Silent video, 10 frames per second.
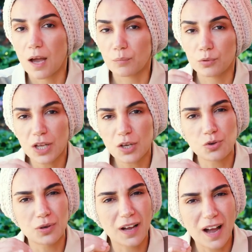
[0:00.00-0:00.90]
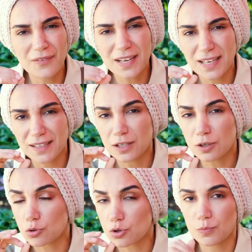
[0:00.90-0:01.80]
Bundan sonra kahve ile ilgili
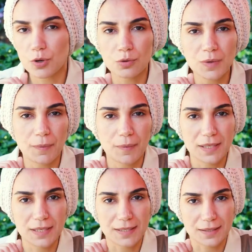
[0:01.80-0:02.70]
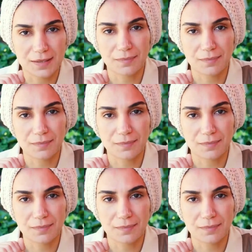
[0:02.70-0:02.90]
küçük bir yorum yapabilirsiniz.